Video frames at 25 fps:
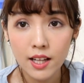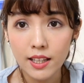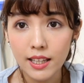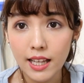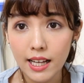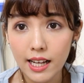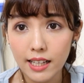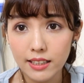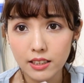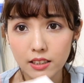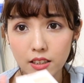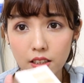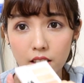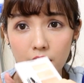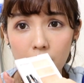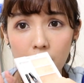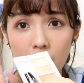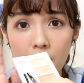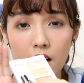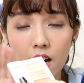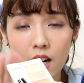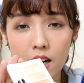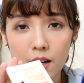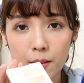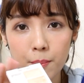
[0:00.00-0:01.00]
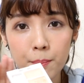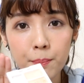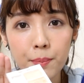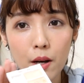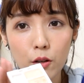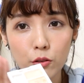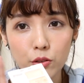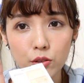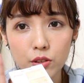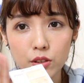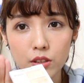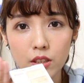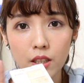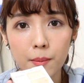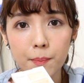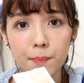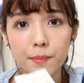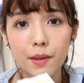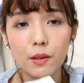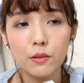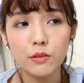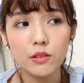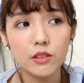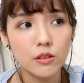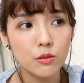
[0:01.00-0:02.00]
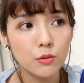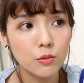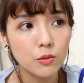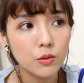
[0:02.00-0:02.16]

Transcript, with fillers: 那它真的很保湿，很保湿。